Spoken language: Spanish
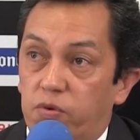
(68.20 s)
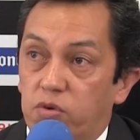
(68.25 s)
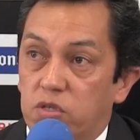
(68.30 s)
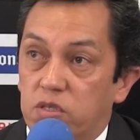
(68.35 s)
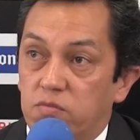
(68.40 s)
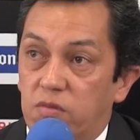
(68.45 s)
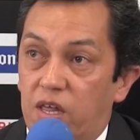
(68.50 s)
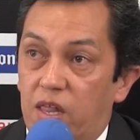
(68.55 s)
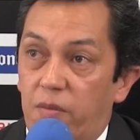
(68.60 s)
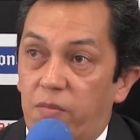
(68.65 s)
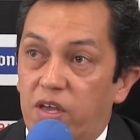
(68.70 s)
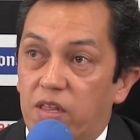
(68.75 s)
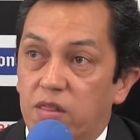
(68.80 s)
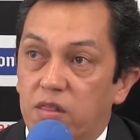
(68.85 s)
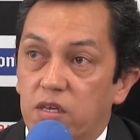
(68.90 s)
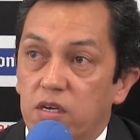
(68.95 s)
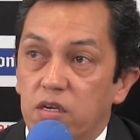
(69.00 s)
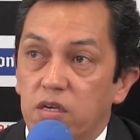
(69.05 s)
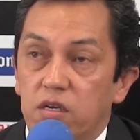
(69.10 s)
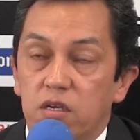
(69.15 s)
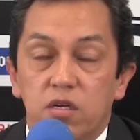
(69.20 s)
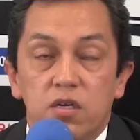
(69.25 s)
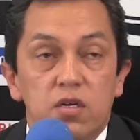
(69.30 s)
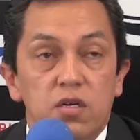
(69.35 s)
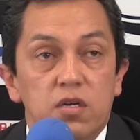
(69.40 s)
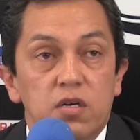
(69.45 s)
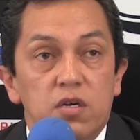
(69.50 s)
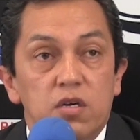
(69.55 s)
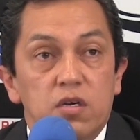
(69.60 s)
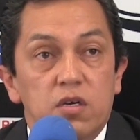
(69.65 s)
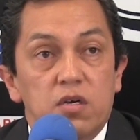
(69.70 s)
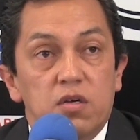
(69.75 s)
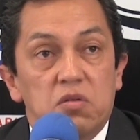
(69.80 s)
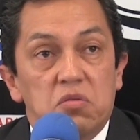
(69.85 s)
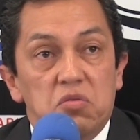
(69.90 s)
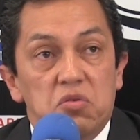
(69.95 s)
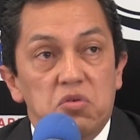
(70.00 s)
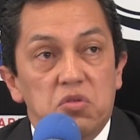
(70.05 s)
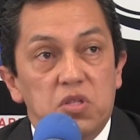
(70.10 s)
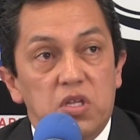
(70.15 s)
aproximadamente,
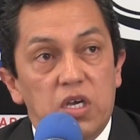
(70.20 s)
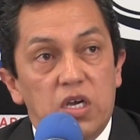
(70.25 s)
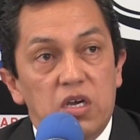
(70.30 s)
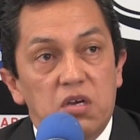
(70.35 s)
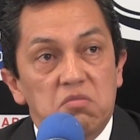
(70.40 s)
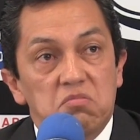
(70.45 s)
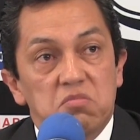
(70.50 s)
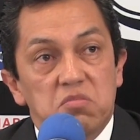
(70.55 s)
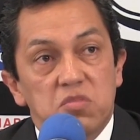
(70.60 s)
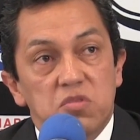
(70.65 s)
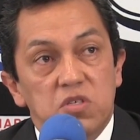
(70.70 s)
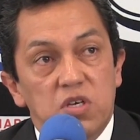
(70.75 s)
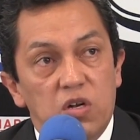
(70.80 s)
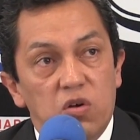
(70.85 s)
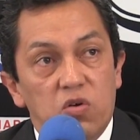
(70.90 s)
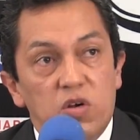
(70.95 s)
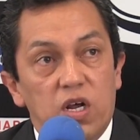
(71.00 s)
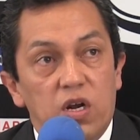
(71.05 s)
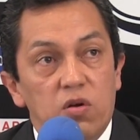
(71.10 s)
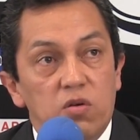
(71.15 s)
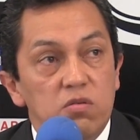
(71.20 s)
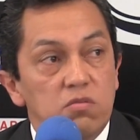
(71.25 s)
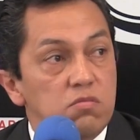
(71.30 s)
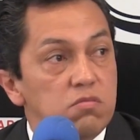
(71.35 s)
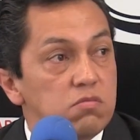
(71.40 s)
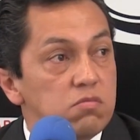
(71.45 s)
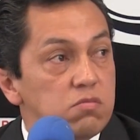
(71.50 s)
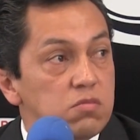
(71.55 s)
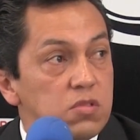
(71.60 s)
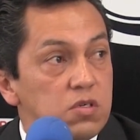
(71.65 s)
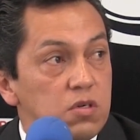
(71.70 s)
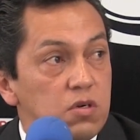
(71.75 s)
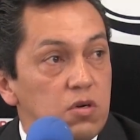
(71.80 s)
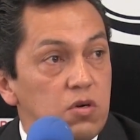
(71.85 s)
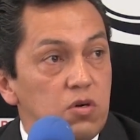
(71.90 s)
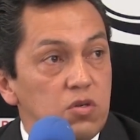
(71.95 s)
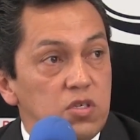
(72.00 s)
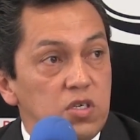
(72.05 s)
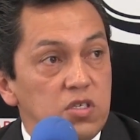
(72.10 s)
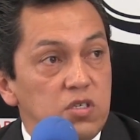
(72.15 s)
donde se lograron
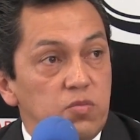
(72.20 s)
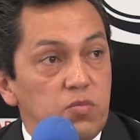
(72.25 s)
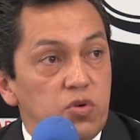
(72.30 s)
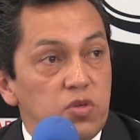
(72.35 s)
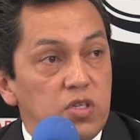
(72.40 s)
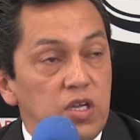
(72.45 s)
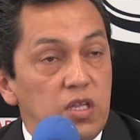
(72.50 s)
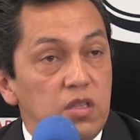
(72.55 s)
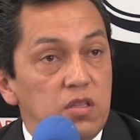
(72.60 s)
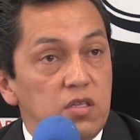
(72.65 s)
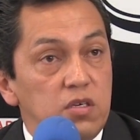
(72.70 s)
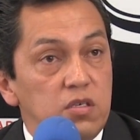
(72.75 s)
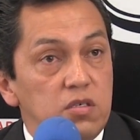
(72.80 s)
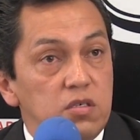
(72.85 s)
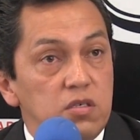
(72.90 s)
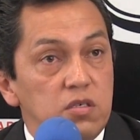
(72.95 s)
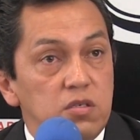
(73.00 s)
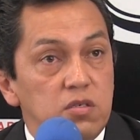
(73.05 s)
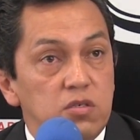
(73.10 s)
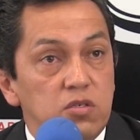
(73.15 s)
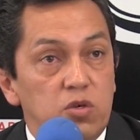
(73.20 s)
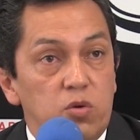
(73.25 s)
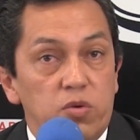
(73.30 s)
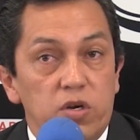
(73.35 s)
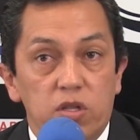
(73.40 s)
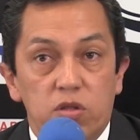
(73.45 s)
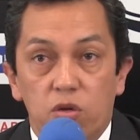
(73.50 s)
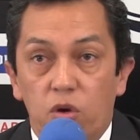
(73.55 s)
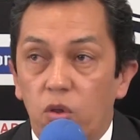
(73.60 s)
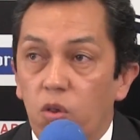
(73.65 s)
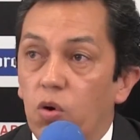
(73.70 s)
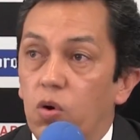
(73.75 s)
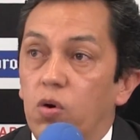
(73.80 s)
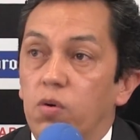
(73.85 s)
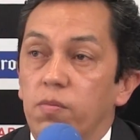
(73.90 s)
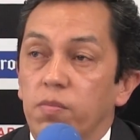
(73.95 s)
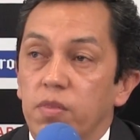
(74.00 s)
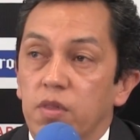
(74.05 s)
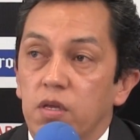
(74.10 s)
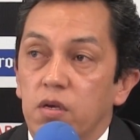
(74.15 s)
cosas importantes, sobre
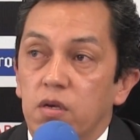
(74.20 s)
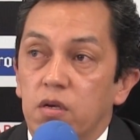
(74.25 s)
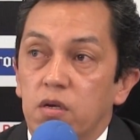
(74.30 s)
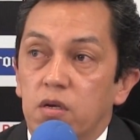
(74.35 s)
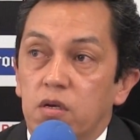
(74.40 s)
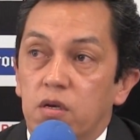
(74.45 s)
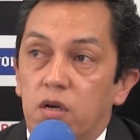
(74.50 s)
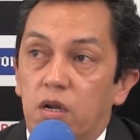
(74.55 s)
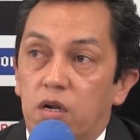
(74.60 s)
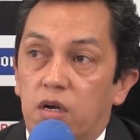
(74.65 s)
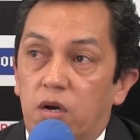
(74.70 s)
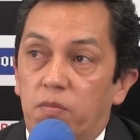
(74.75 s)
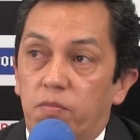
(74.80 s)
todo el